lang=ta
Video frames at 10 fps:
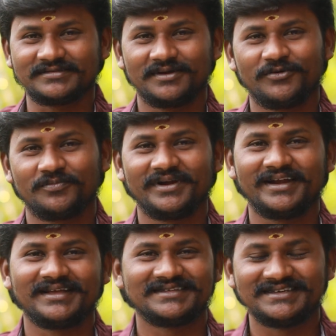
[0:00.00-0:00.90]
அதை சப்போர்ட்
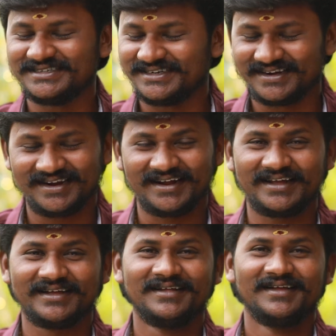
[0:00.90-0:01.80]
பண்ணி செஞ்சிட்ருக்காங்க
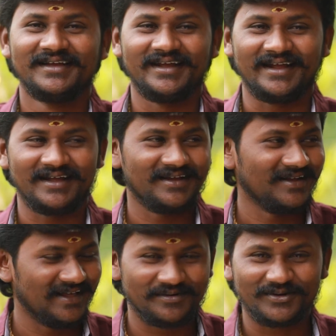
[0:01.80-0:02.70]

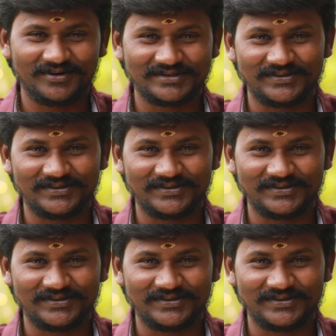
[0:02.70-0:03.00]
எல்லாருமே கூட